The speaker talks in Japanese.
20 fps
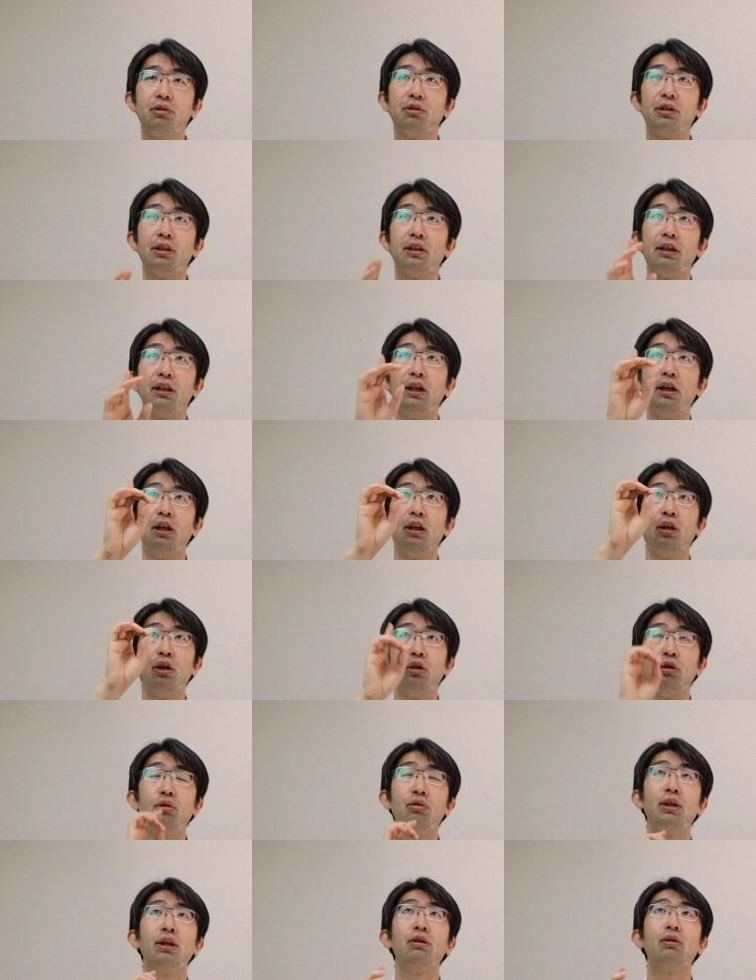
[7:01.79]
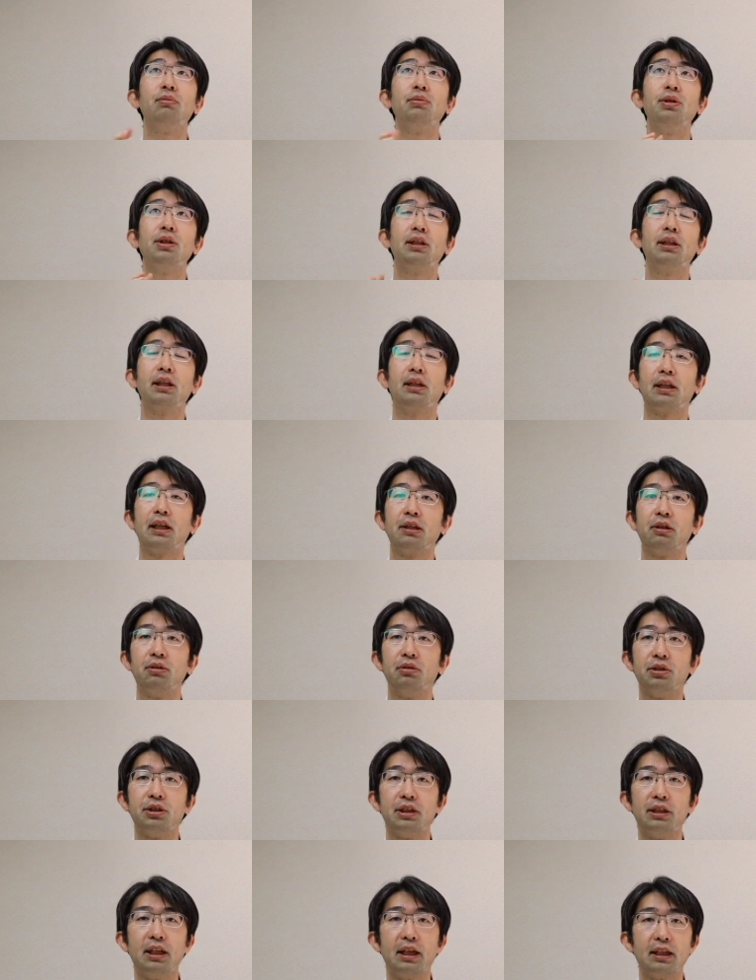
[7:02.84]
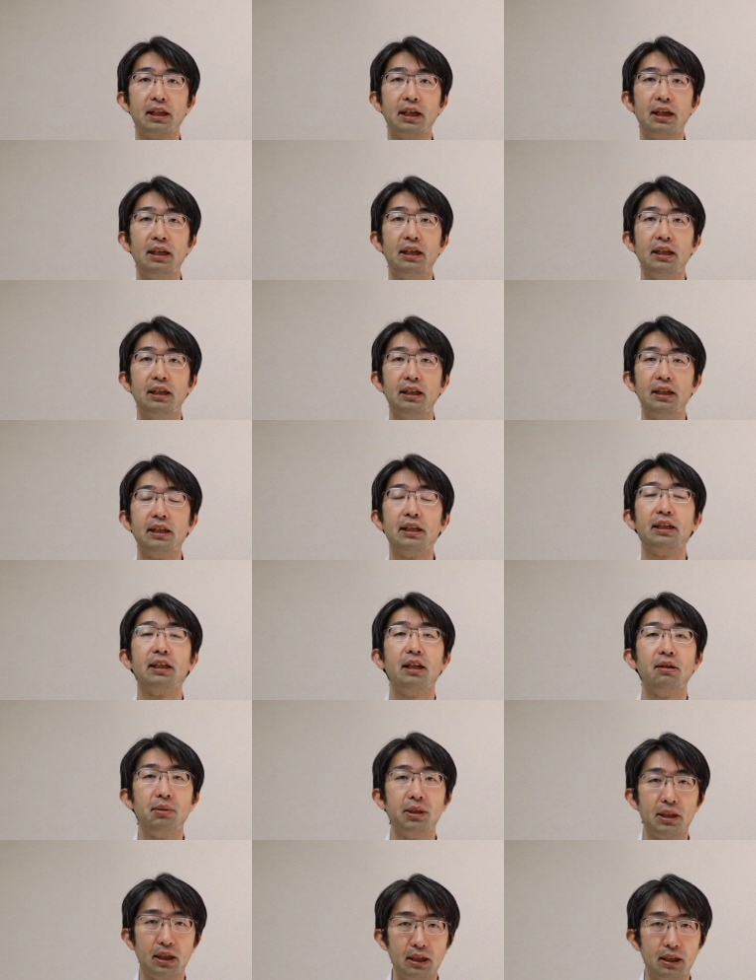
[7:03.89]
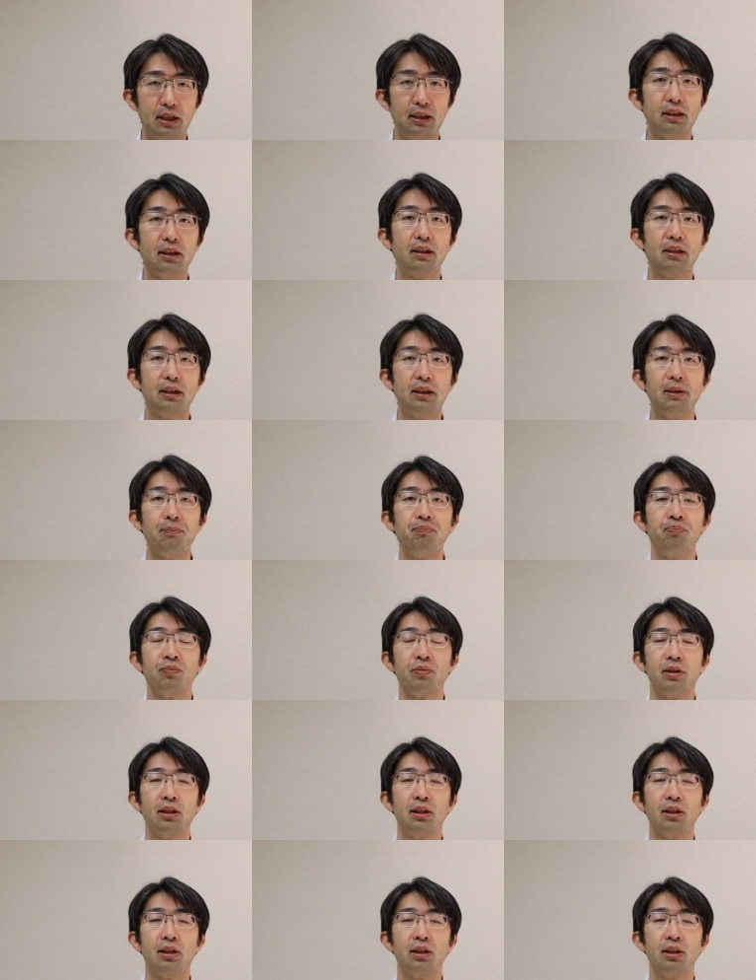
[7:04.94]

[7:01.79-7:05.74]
るとですね上を向いて作業をしなきゃいけないみたいなんですね。